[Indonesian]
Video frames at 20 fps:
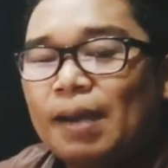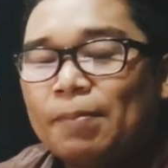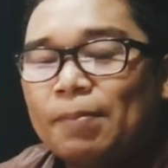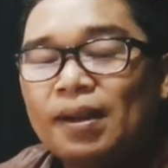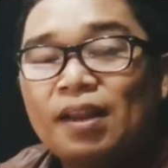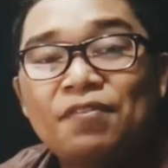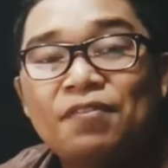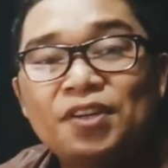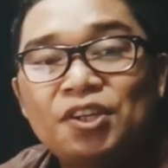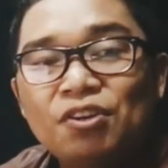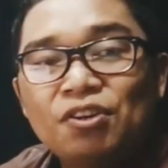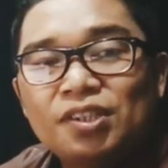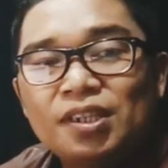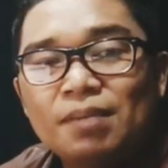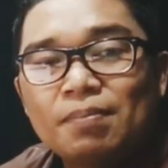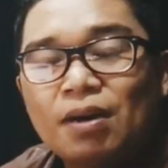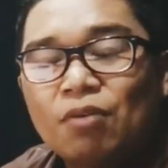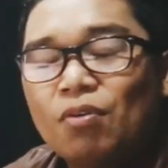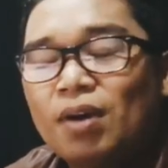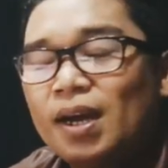pada videonya
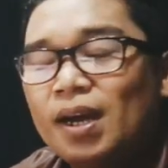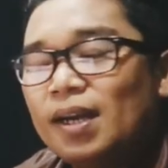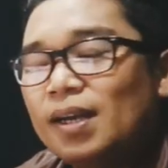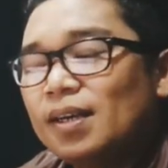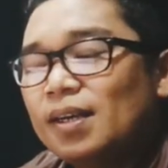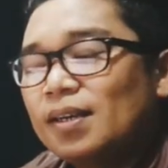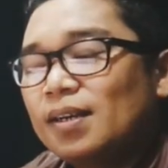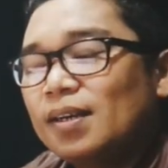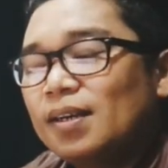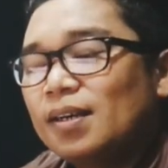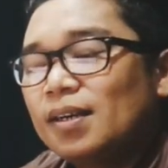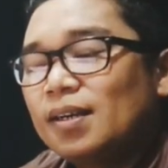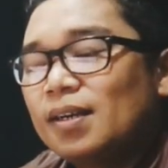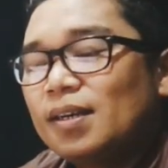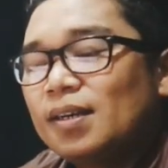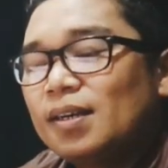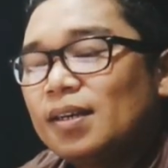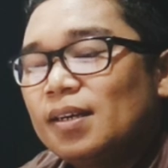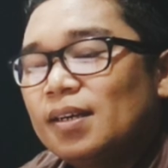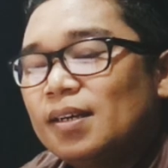bahwa
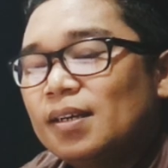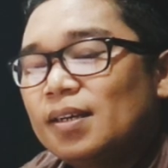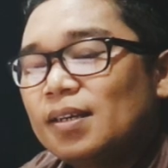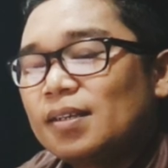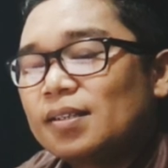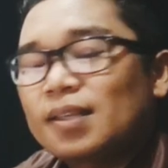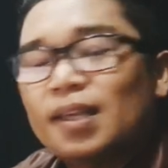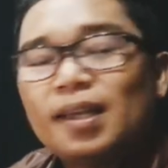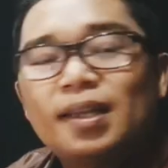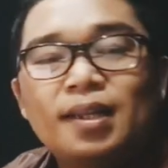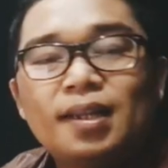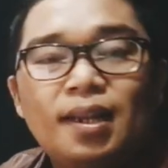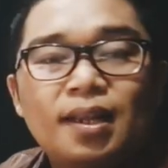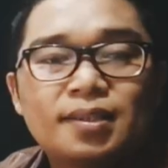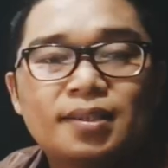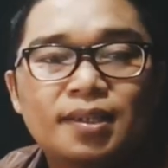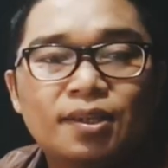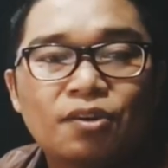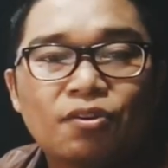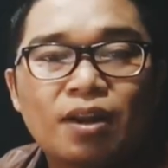saya adalah
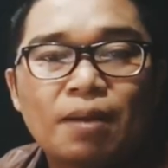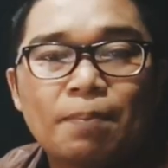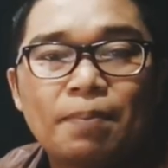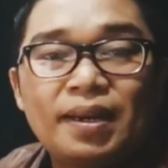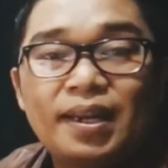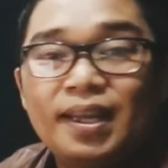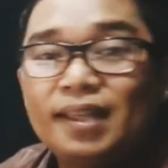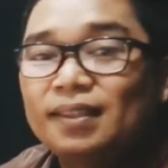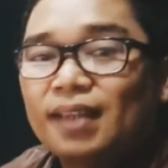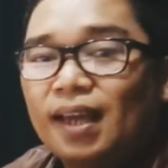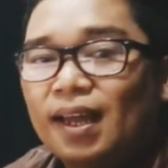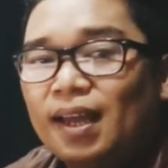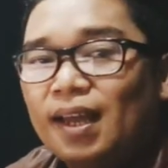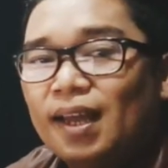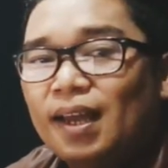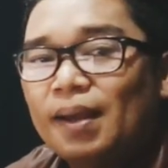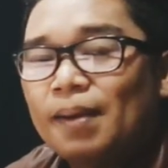seorang pendeta